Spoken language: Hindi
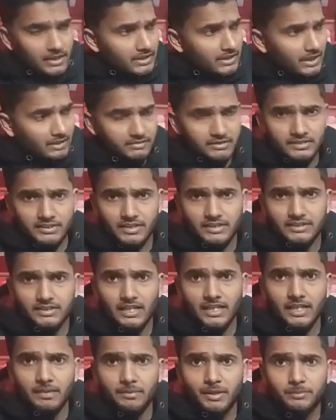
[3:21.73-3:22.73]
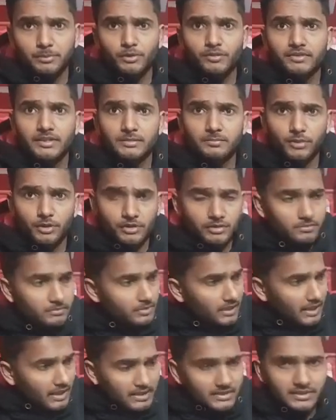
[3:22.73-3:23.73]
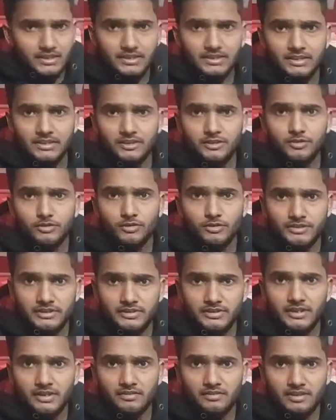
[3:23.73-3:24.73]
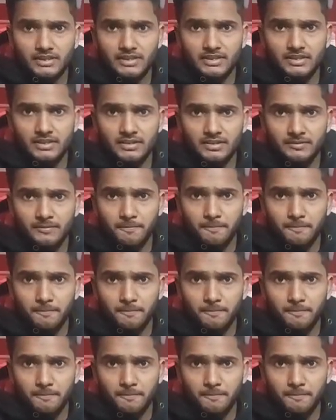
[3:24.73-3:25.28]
कावट यही अच्छा था हम आपको रेट बहुत अच्छा देने की कोशिश कर रहे हैं